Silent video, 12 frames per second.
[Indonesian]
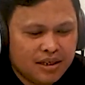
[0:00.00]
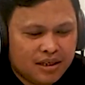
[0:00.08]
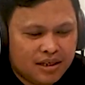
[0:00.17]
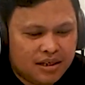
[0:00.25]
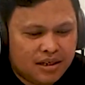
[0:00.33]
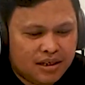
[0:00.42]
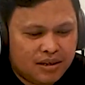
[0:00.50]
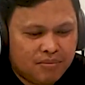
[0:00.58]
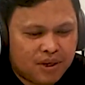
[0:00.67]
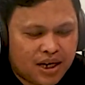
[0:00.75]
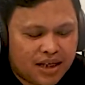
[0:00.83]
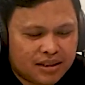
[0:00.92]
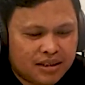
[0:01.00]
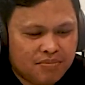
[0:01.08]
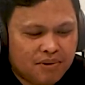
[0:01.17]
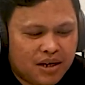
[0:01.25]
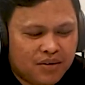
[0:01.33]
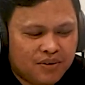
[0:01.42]
uh, berarti
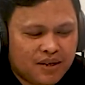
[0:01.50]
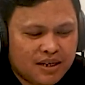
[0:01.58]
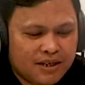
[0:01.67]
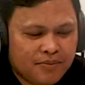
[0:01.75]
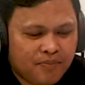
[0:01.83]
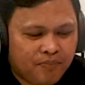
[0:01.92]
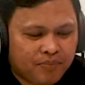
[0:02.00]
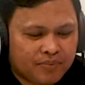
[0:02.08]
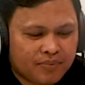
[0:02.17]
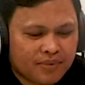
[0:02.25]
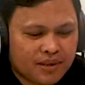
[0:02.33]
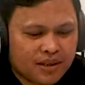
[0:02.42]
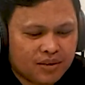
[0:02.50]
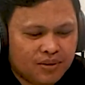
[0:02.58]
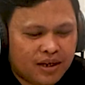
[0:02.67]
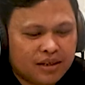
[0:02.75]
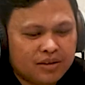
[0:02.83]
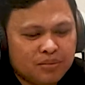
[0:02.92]
bahwa
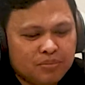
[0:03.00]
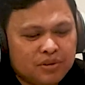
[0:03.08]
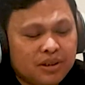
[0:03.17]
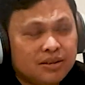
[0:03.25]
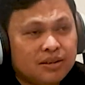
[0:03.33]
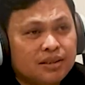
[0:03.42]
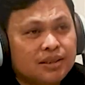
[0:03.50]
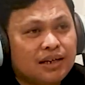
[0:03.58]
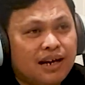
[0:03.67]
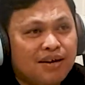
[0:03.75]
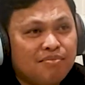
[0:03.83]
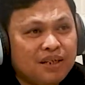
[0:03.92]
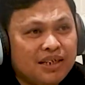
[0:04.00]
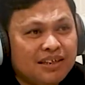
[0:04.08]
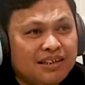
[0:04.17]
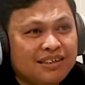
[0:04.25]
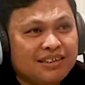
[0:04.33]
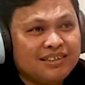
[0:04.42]
Tuhan itu punya jenis kelamin.
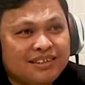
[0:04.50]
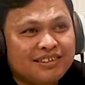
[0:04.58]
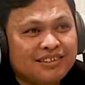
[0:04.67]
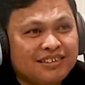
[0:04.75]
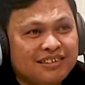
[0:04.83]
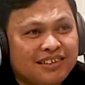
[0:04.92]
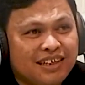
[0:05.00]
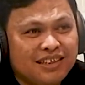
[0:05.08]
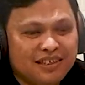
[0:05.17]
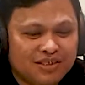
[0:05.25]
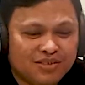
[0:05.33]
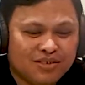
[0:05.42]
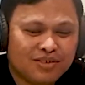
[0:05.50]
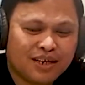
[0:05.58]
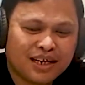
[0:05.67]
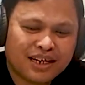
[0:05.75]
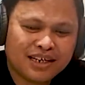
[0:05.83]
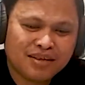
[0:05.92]
Ini hmm. Ya kan Yesus itu
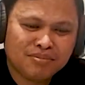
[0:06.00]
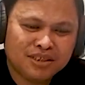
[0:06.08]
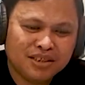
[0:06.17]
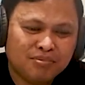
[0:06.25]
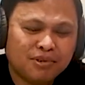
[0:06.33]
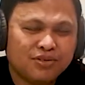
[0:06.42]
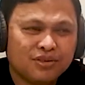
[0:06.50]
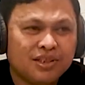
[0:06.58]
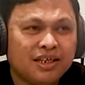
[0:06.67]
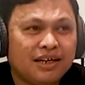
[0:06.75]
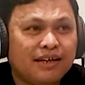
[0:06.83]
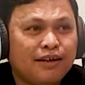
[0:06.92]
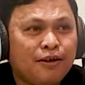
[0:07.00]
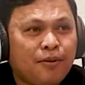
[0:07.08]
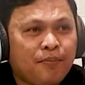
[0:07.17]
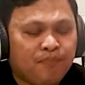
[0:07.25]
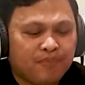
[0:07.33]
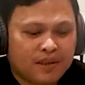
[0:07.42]
kan karena dia menjadi manusia.
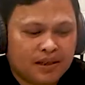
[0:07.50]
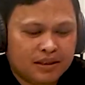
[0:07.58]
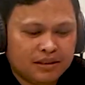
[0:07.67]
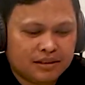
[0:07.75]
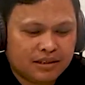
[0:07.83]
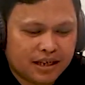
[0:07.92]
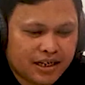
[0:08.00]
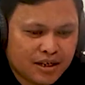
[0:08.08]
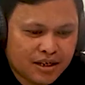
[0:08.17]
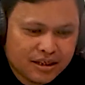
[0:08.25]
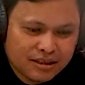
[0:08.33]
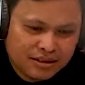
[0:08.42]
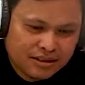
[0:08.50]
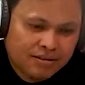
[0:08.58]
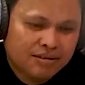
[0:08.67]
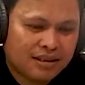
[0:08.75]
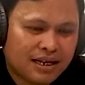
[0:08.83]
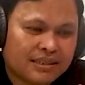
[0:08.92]
Sehingga dia
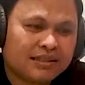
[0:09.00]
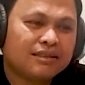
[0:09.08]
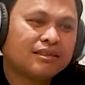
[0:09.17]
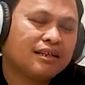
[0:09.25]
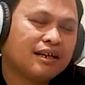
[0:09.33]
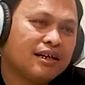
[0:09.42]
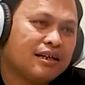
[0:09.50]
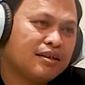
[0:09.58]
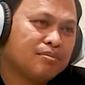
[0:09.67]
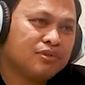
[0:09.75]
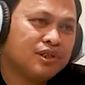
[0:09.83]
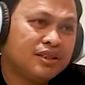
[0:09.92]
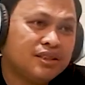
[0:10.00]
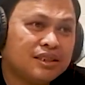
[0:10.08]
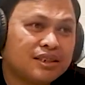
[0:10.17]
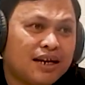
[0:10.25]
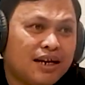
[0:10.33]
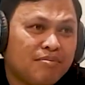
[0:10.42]
jelas uh, punya
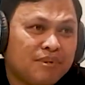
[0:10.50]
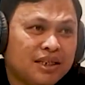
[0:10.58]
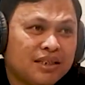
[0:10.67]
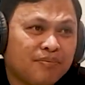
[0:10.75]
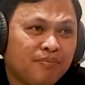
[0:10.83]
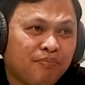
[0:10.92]
jenis kelamin. Berarti